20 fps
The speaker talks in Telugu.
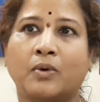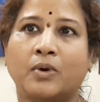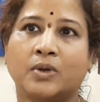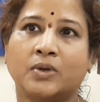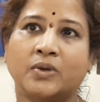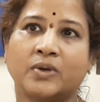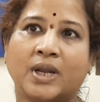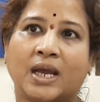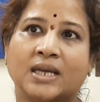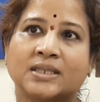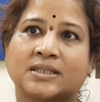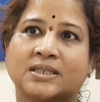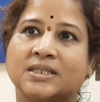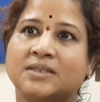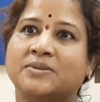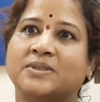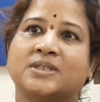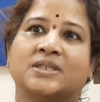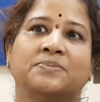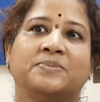కోర్టును
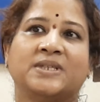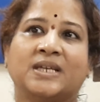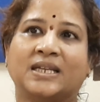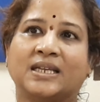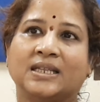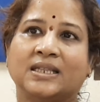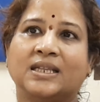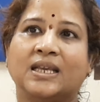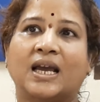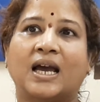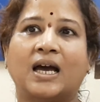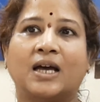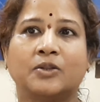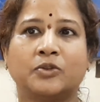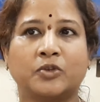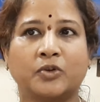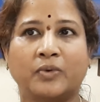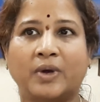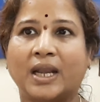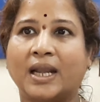ఆశ్రయించడం జరిగింది
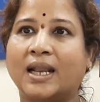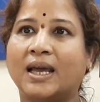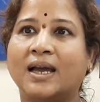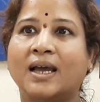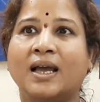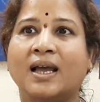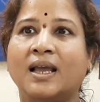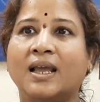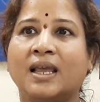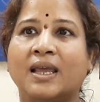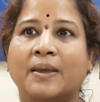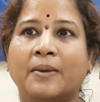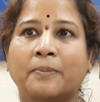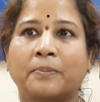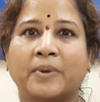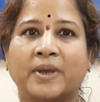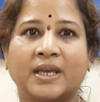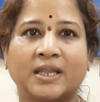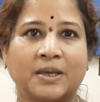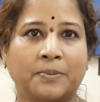అందువల్ల
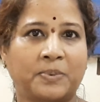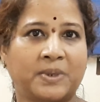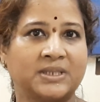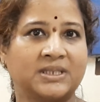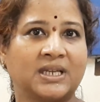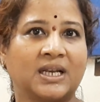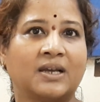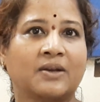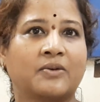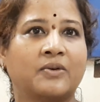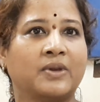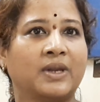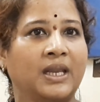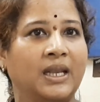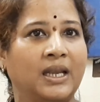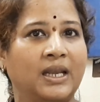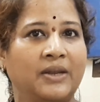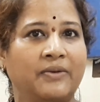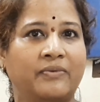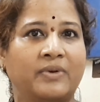పేద ప్రజలకు
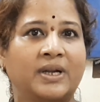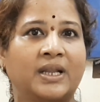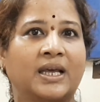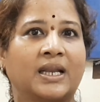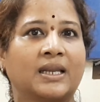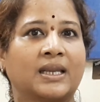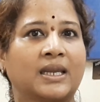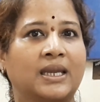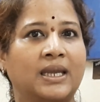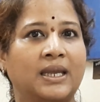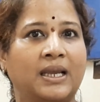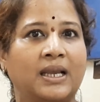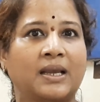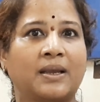ఇల్లు ఇవ్వడానికి